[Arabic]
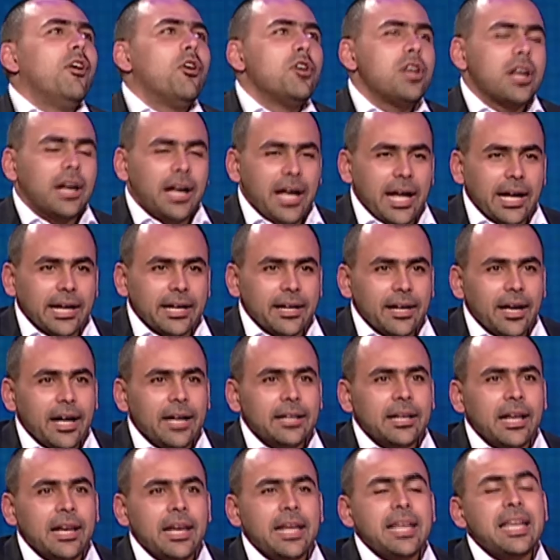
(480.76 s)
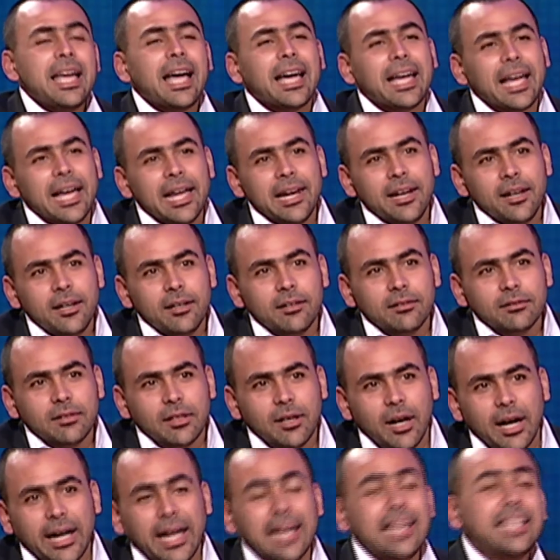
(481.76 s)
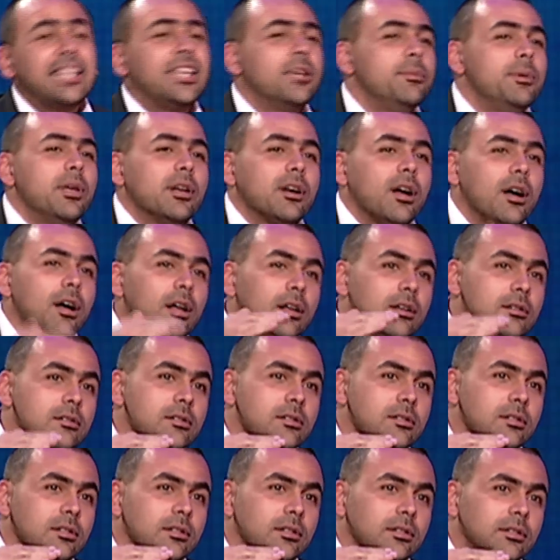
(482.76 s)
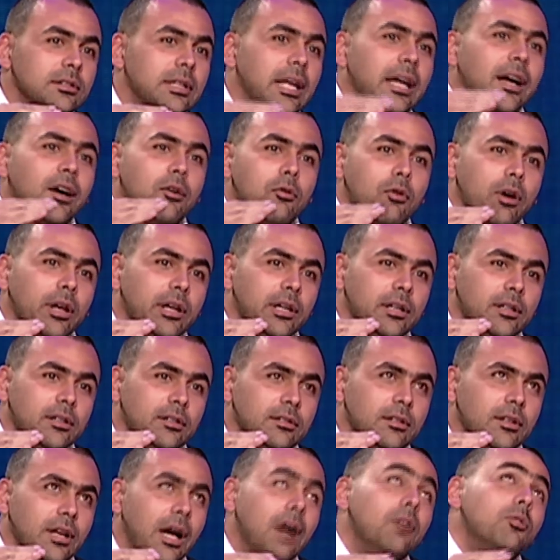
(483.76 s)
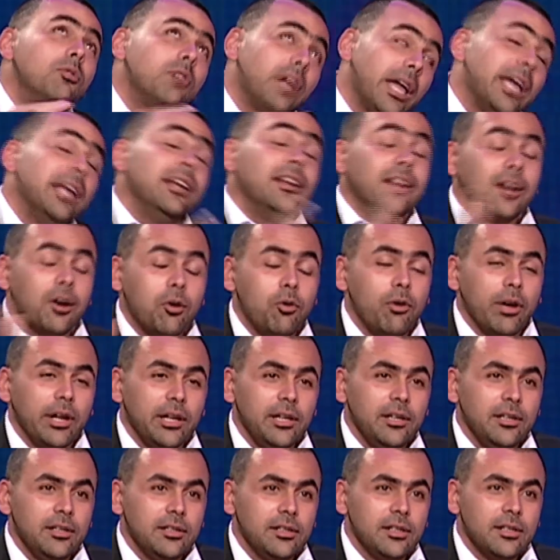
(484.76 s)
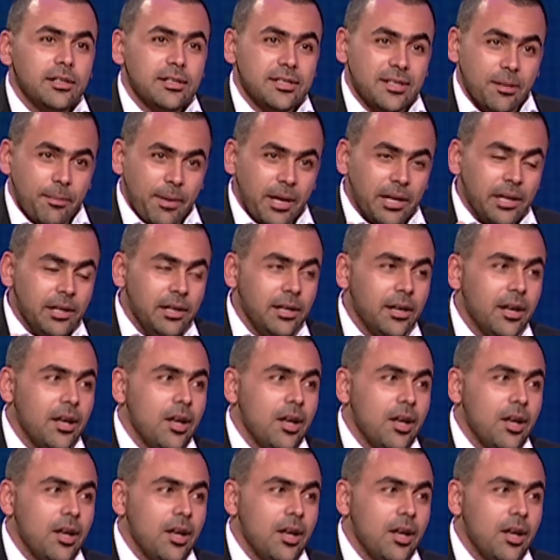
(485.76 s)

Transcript: هقول لك حاجه انا ليا خال خالي الكبير خالص ده اخوان او كان اخوان زمان